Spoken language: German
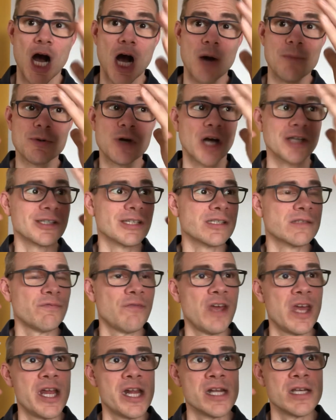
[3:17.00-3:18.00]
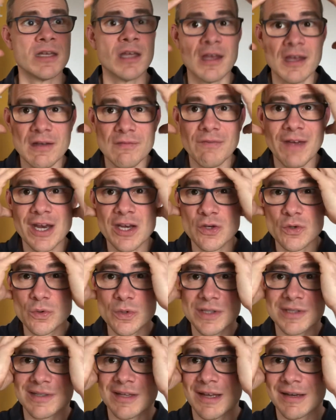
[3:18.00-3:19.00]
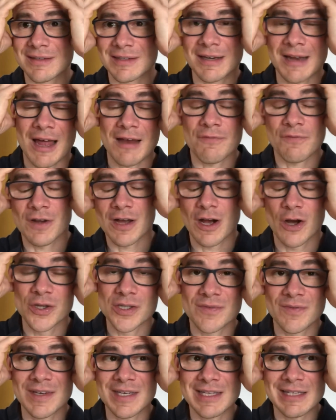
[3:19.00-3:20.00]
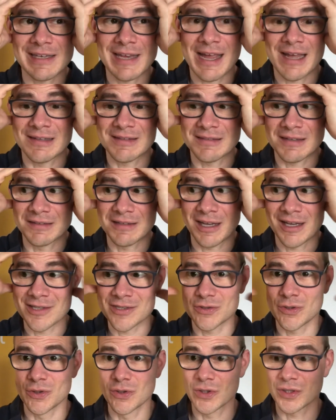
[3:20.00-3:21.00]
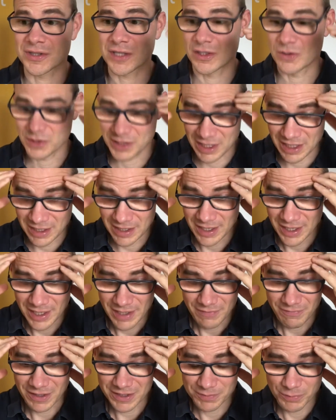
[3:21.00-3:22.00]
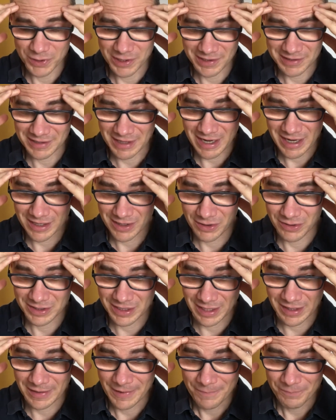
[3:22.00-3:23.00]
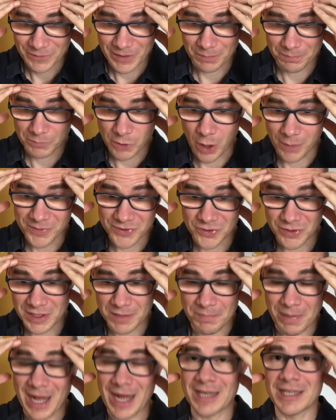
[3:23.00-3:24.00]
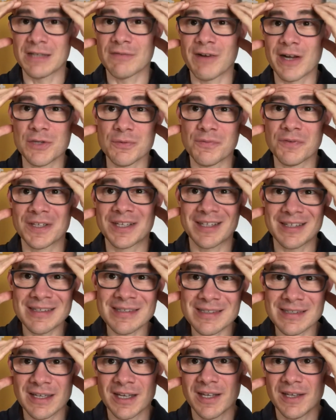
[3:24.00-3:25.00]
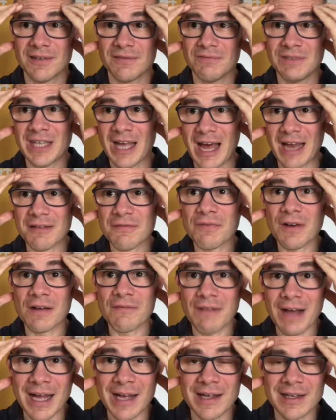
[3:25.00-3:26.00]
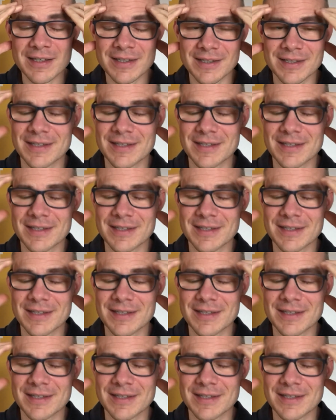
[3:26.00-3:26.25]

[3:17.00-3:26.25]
um Gottes Willen, wenn du den Anfang auswendig lernst, dann denkst du nur noch dran, okay, was muss ich sagen? Und dann, dann kommst du in die Panik, weil du vergisst, wie der Anfang war